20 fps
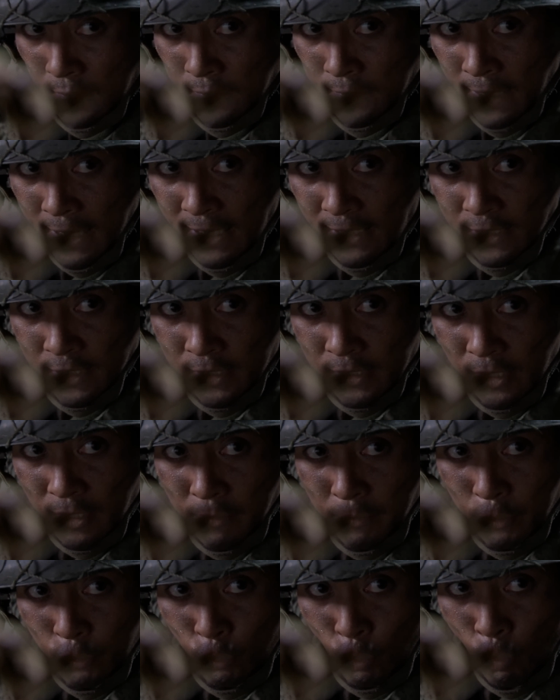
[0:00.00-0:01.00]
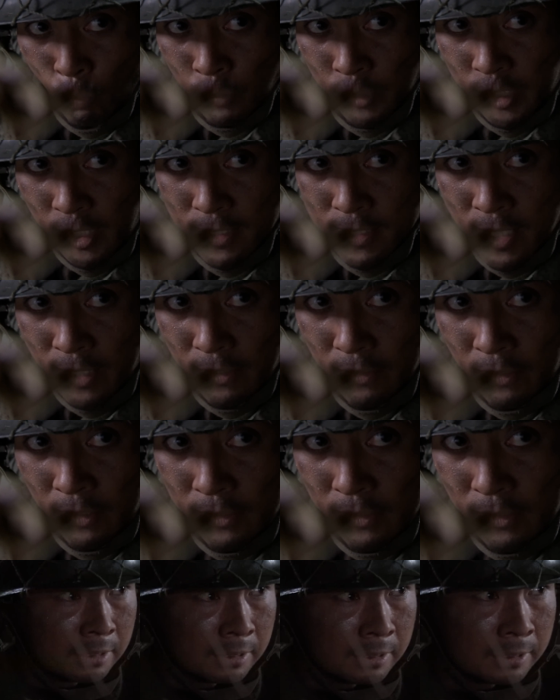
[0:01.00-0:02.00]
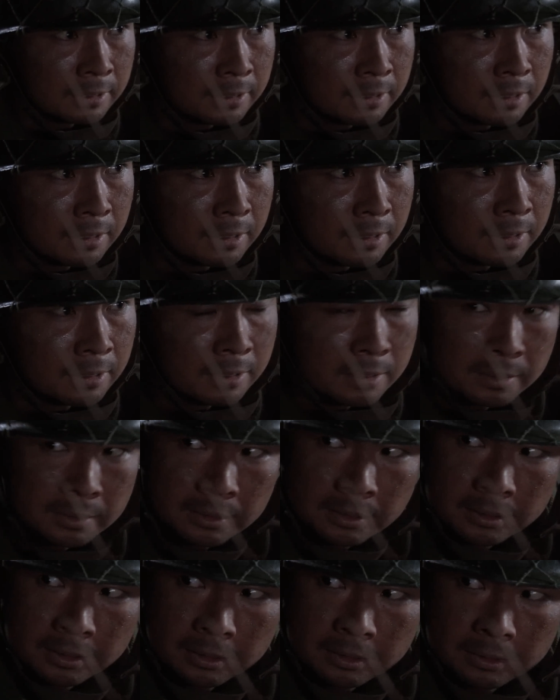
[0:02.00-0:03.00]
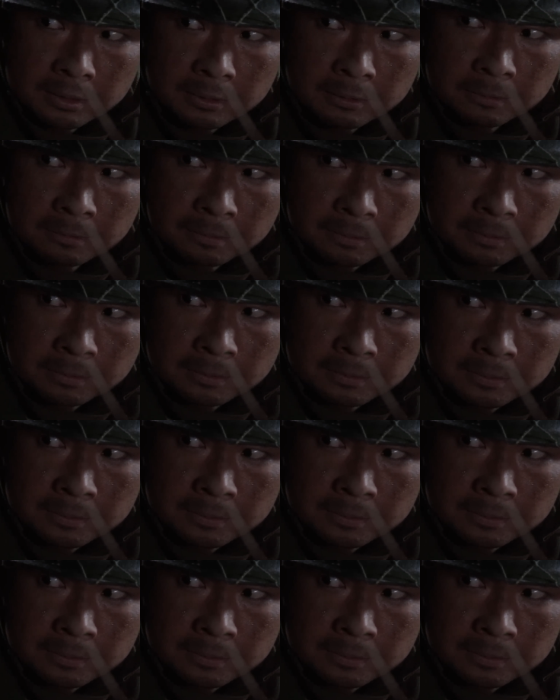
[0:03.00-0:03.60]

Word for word: 내가 시작하면 동시에 사격한다. 사방에서 총알이